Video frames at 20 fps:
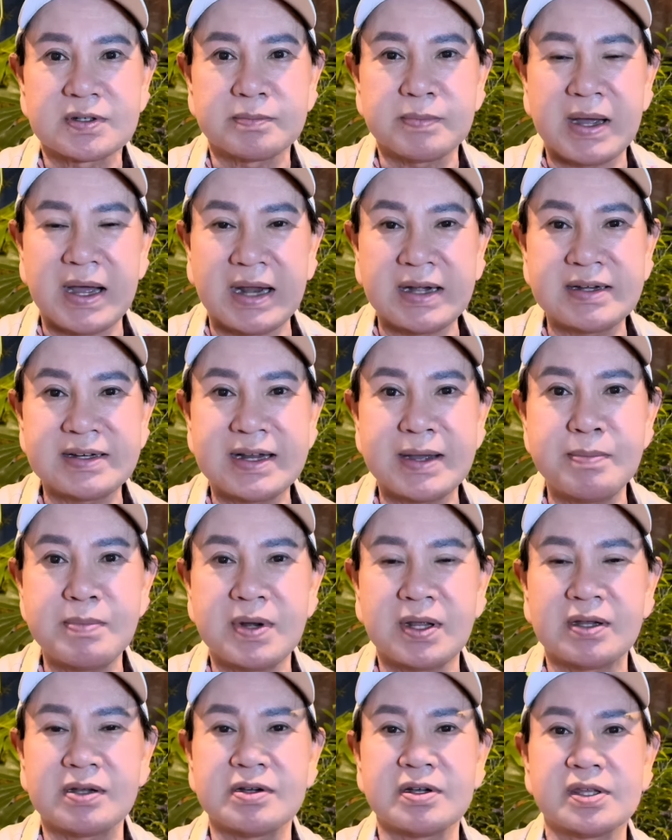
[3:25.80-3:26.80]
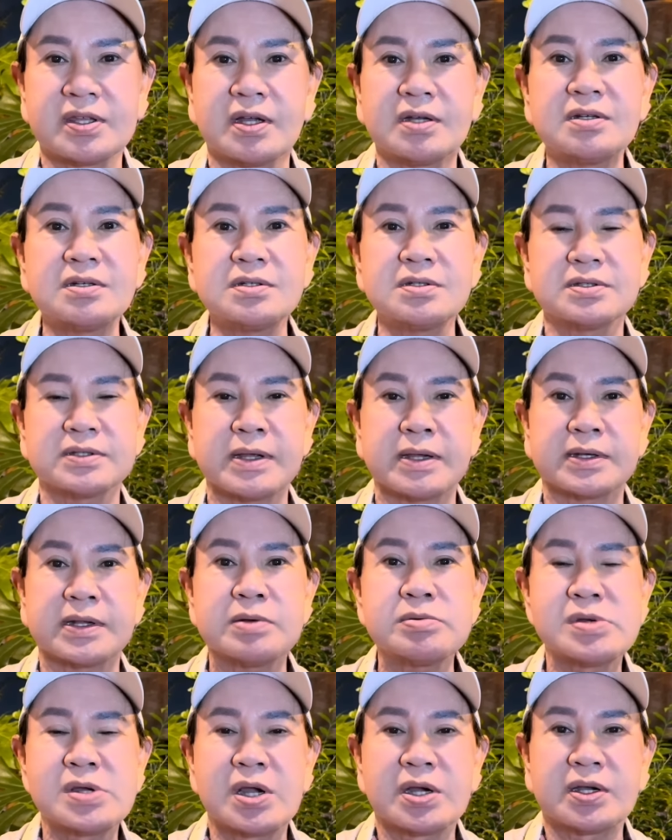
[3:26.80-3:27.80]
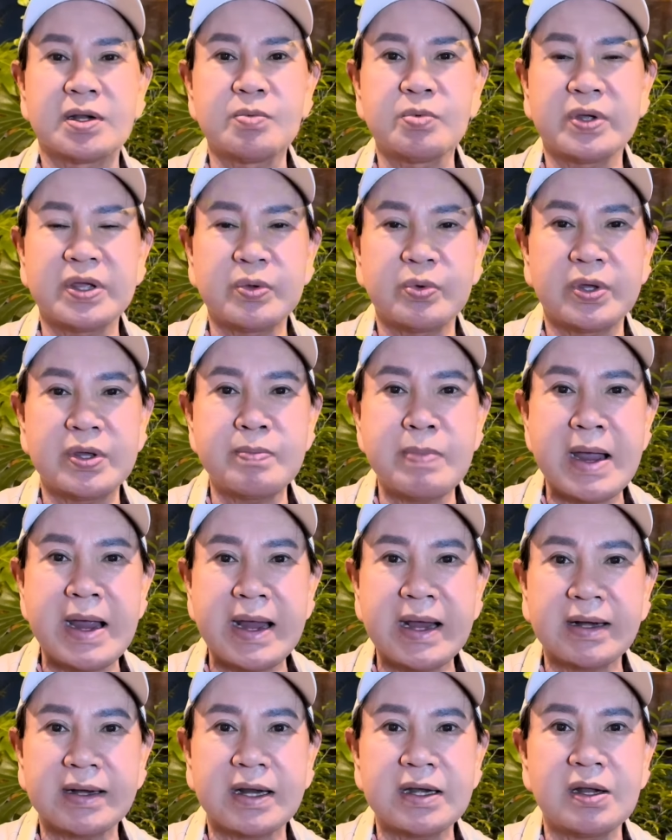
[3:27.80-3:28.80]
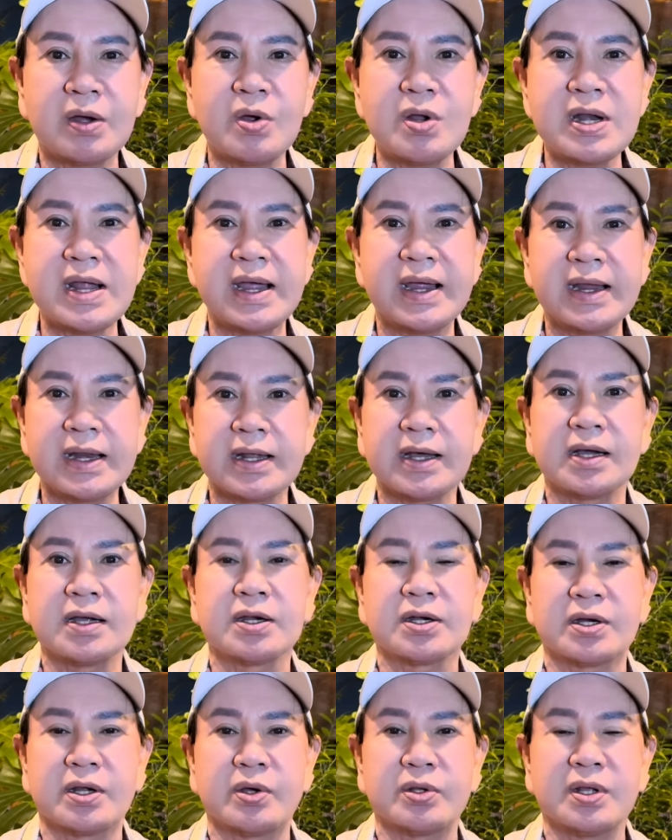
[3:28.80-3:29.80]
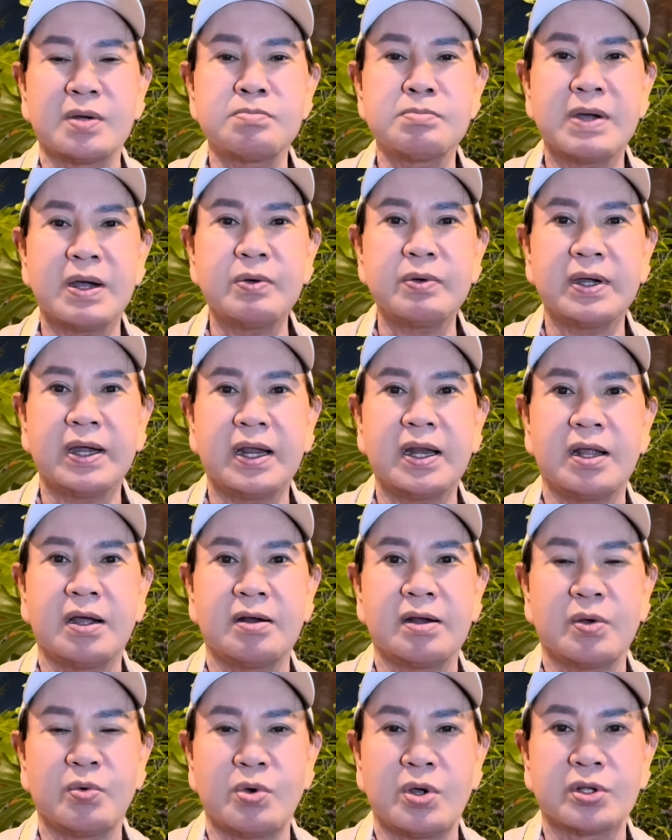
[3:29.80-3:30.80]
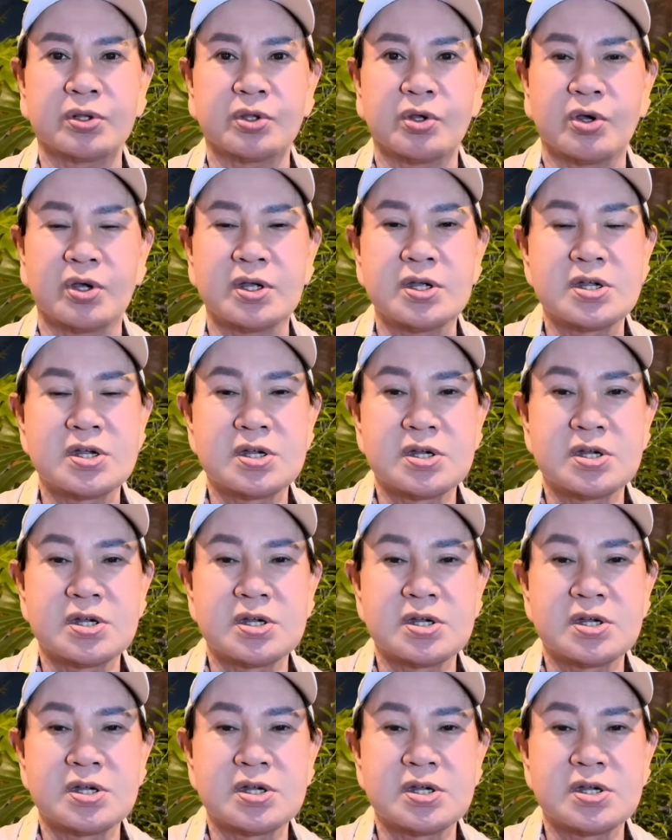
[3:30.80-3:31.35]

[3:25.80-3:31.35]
mà anh năm là người chứng là trong, trong khi ủy ban đã nói hai lần rồi thông báo hai lần là hoàn toàn